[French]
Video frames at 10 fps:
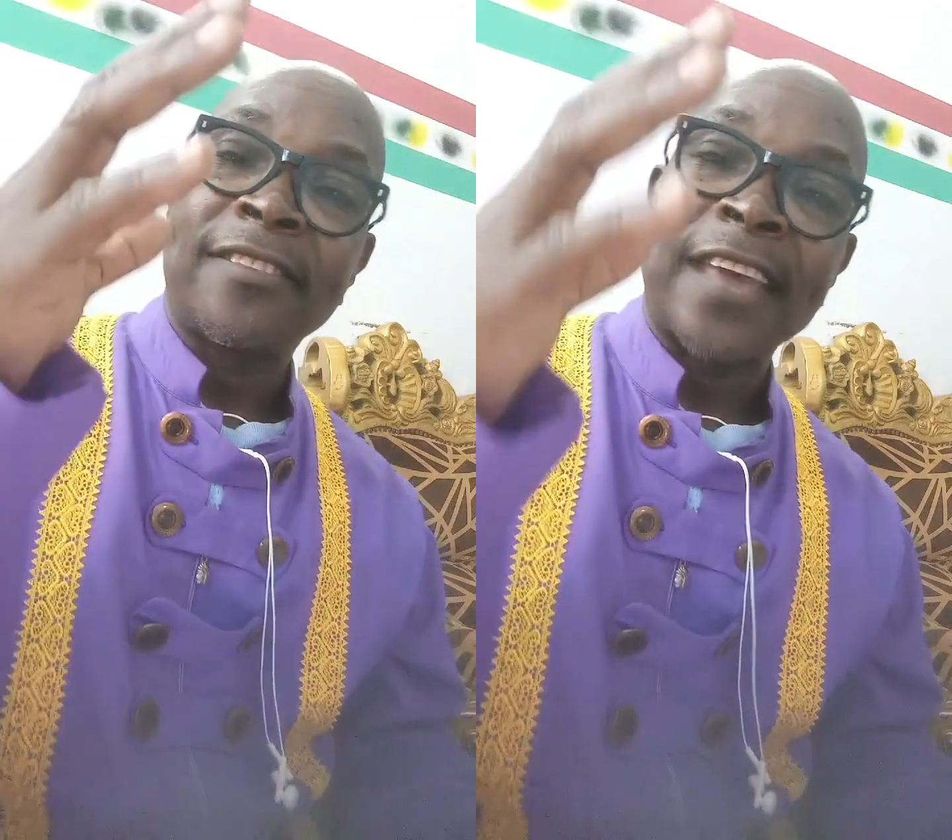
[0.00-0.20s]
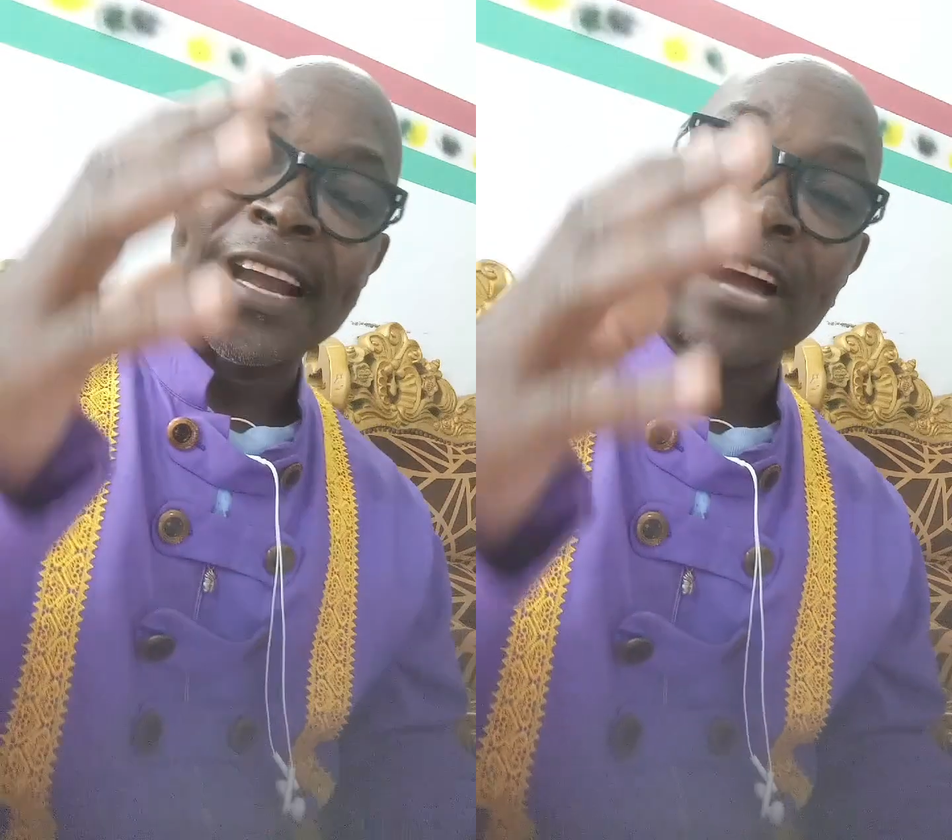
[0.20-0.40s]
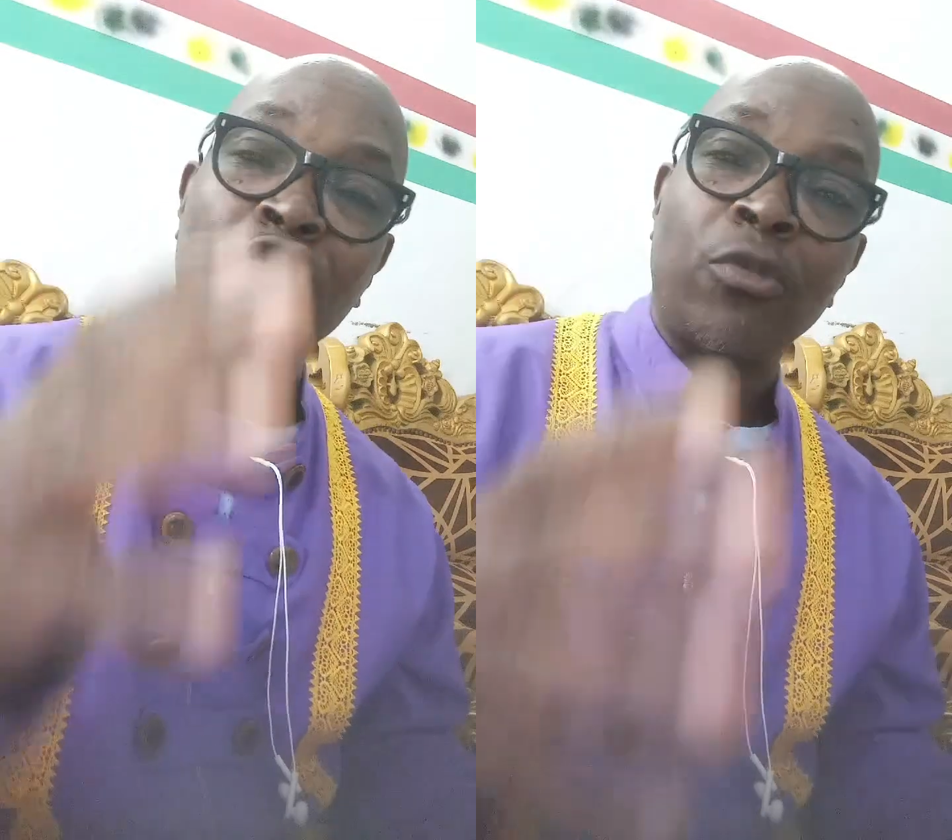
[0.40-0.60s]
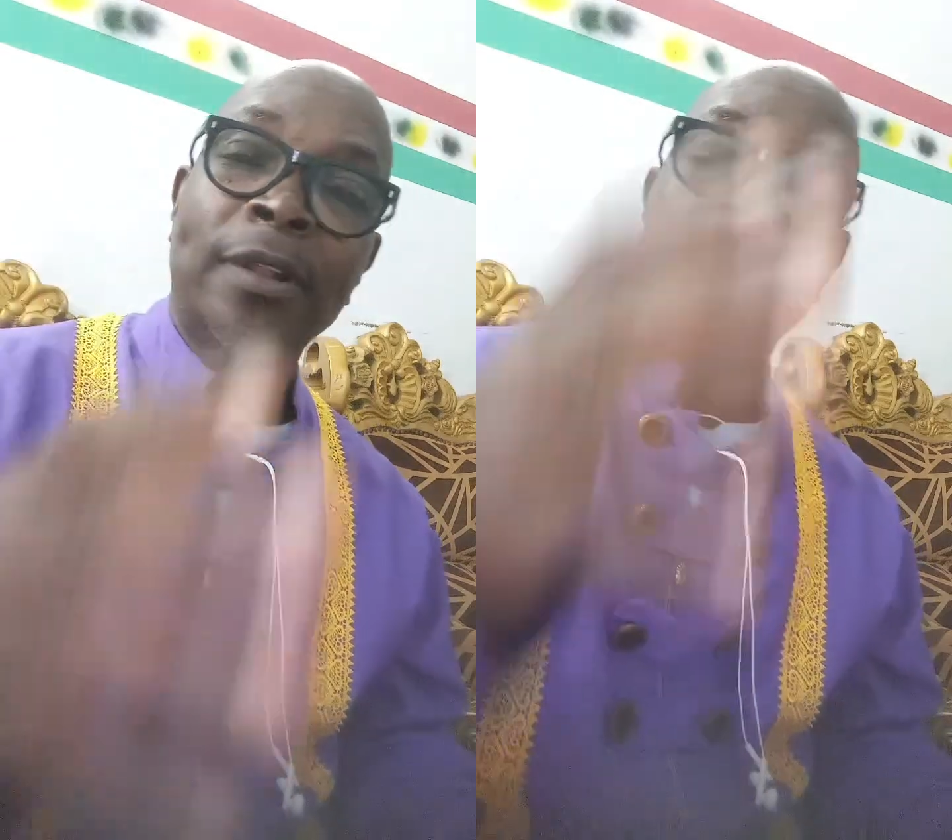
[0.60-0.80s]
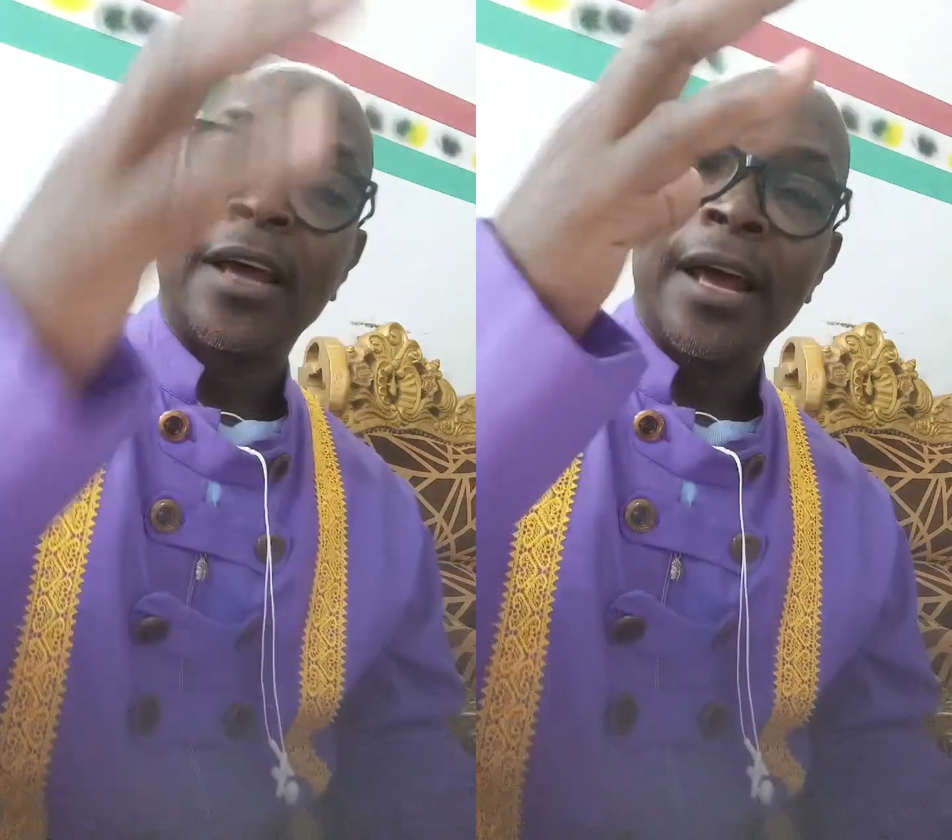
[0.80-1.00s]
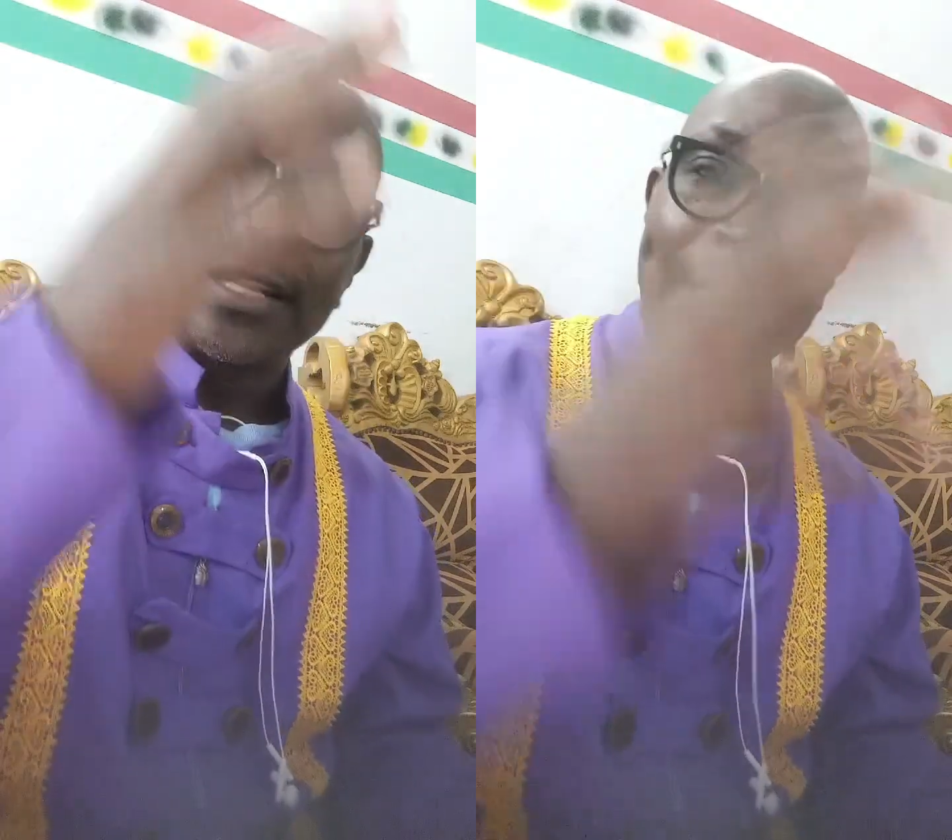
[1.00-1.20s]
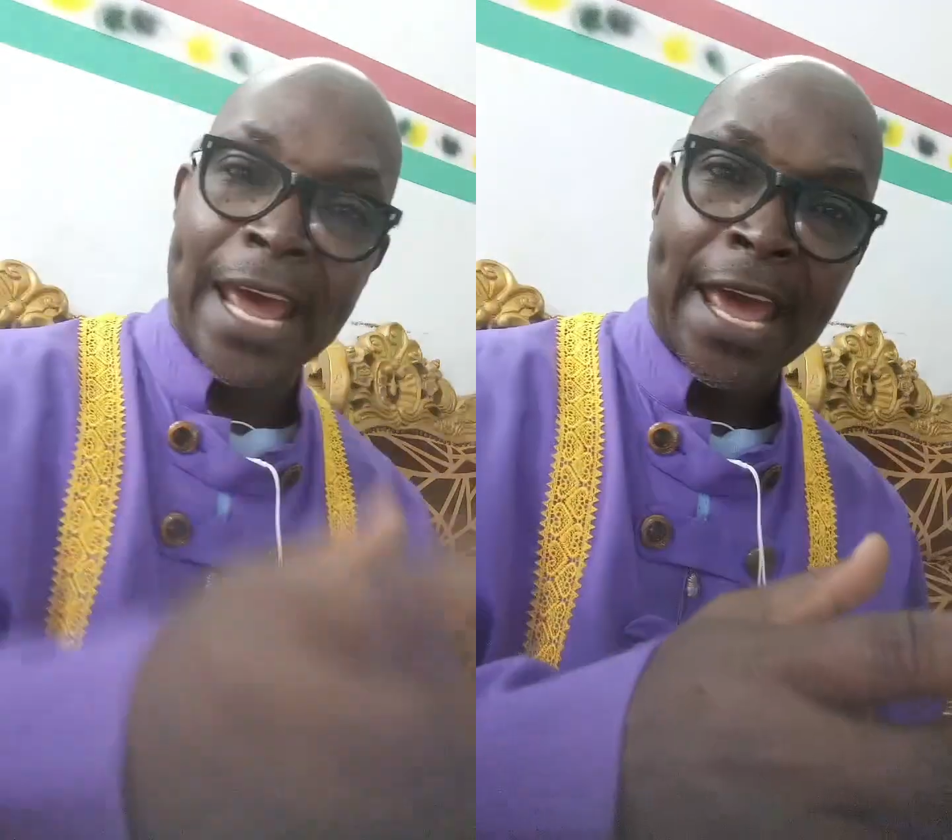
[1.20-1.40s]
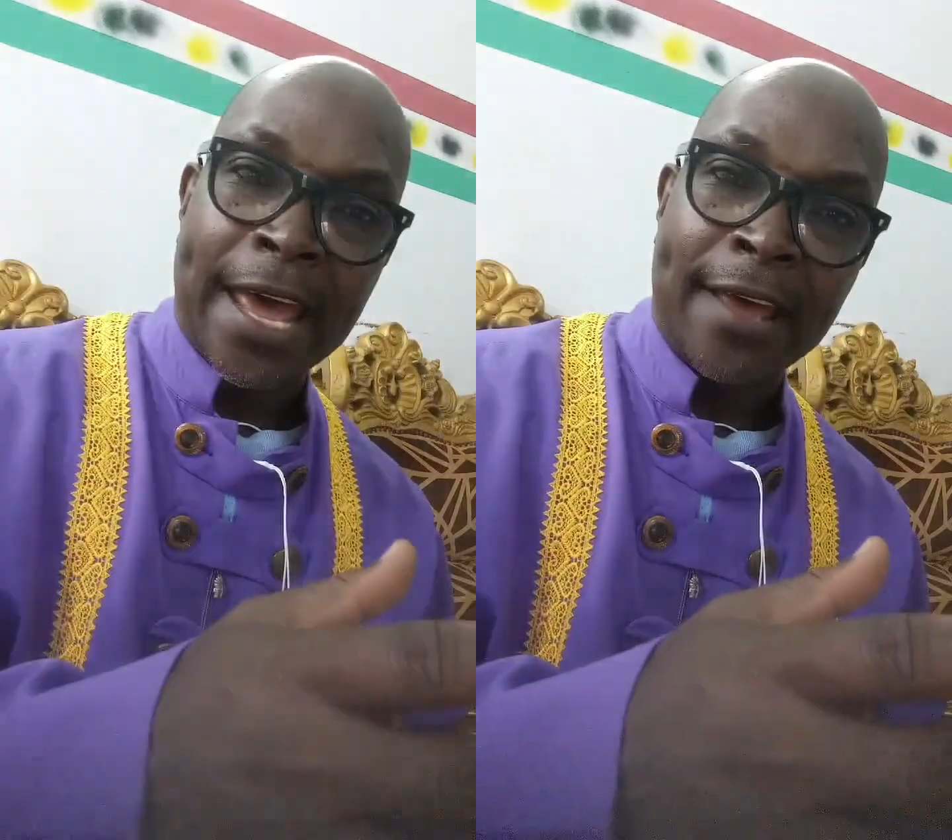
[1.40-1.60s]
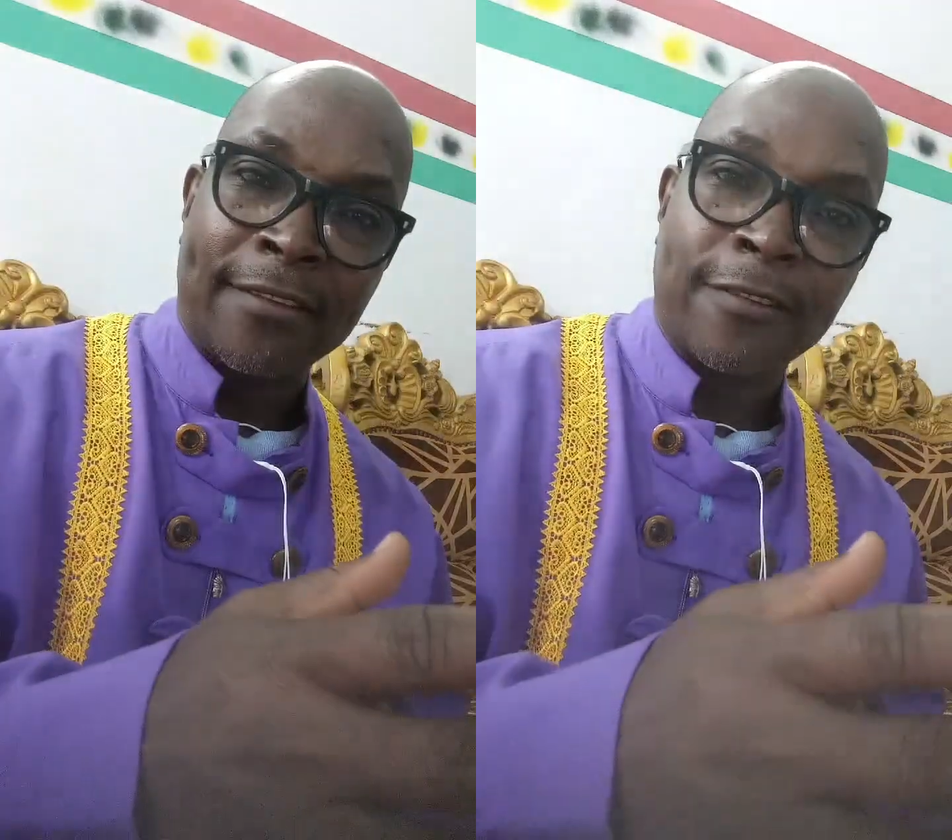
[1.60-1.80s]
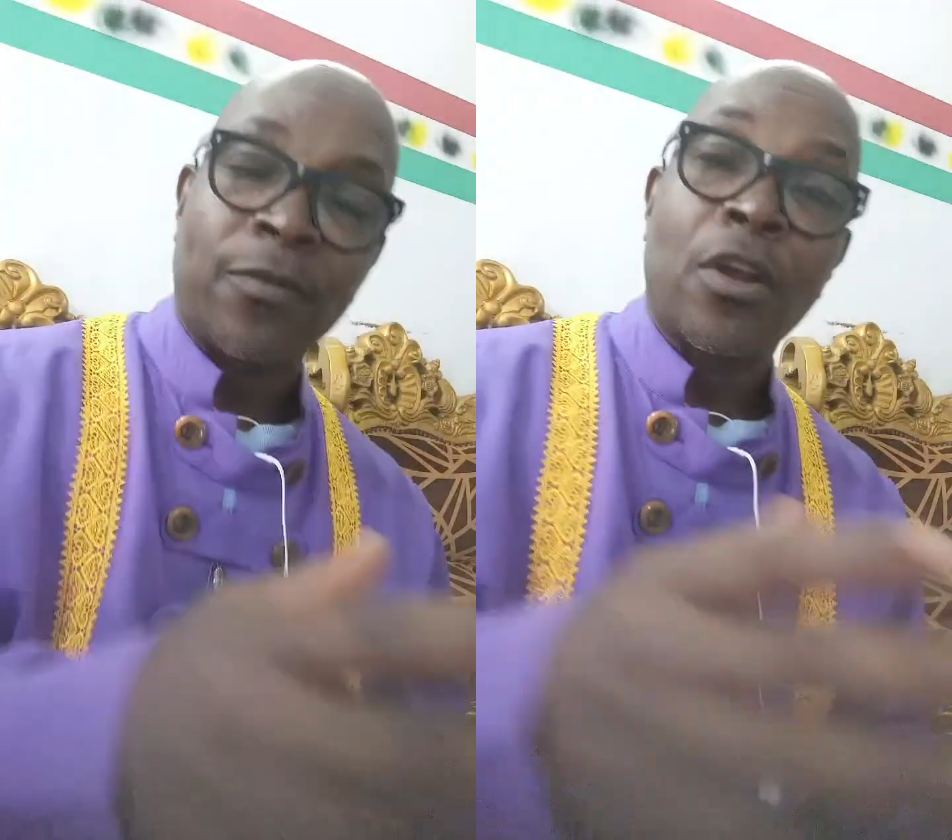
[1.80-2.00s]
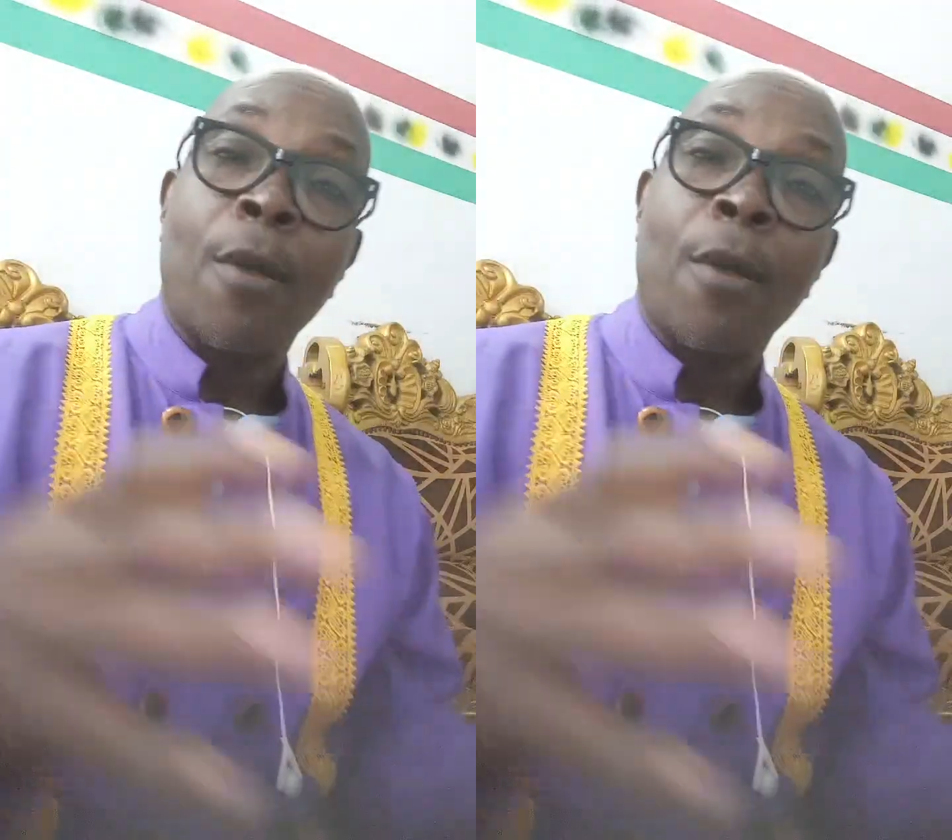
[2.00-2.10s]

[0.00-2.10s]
58 13.